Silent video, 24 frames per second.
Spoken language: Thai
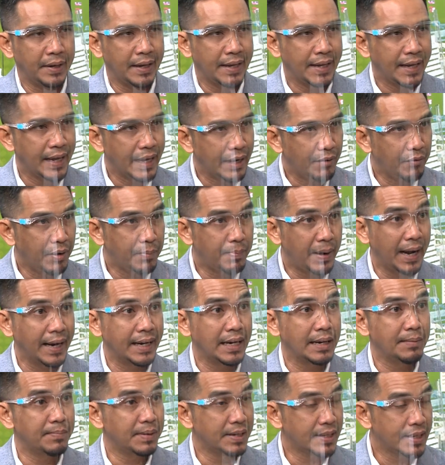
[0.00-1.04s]
ในแง่ว่าภาย
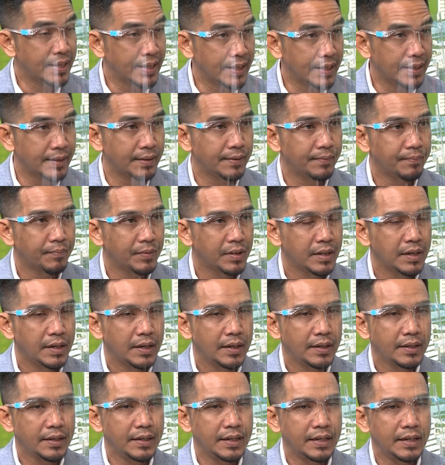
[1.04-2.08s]
ในประเทศ
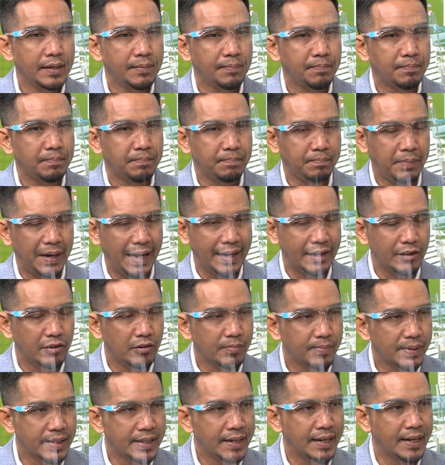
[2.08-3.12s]
แต่นี้ภายน
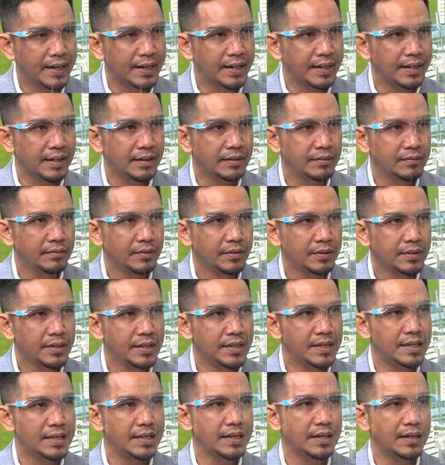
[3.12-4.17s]
อกประเทศเนี่ย
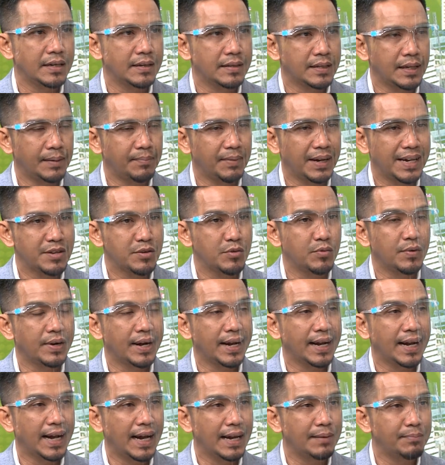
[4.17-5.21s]
ที่ทำการส่ง
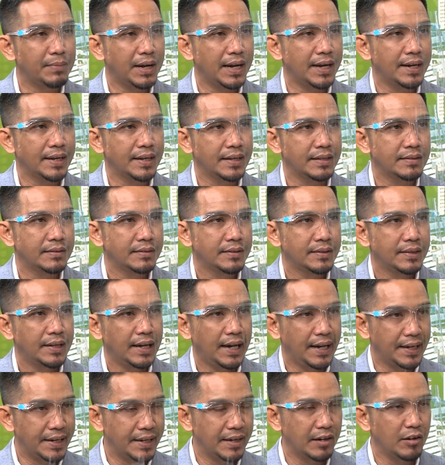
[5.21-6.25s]
แรงงานมาเนี่ย
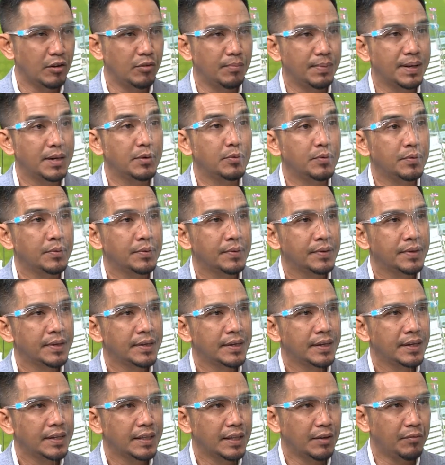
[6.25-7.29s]
อันนี้เราไม่รู้
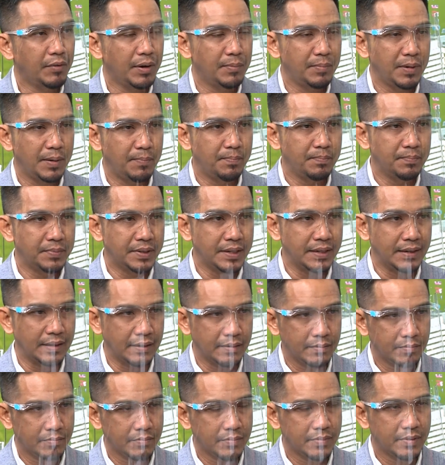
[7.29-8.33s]
แต่ว่าเมื่อถึง
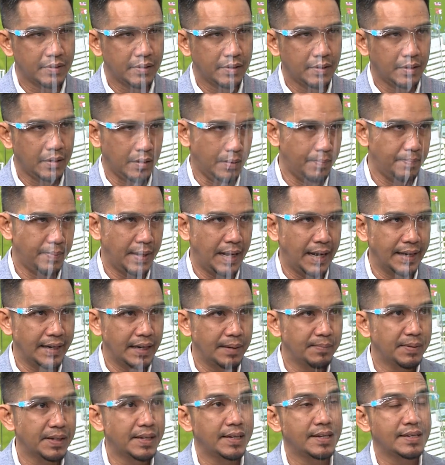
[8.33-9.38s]
ภาย
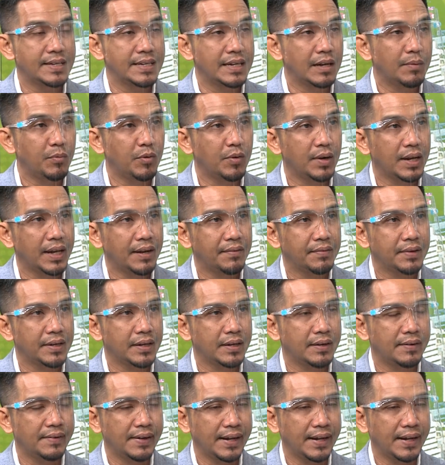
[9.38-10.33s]
ในประเทศสิงคโปร์แล้วเนี่ย